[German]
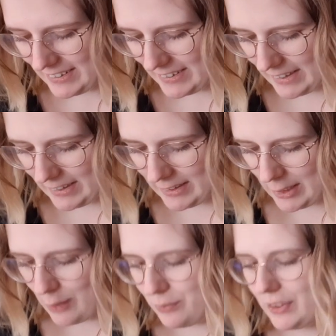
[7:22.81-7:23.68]
Dann
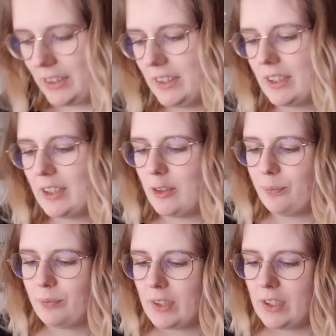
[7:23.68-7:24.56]
haben wir hier
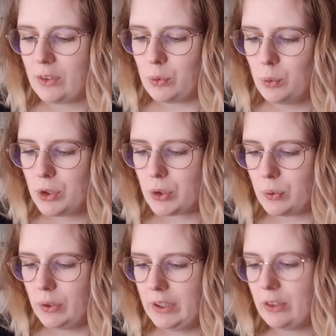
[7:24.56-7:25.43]
Goose
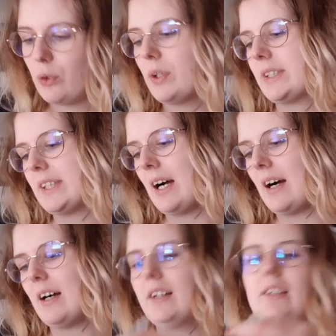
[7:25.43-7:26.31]
Creek Noah's
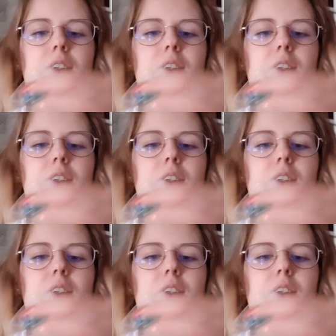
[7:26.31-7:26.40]
Ark.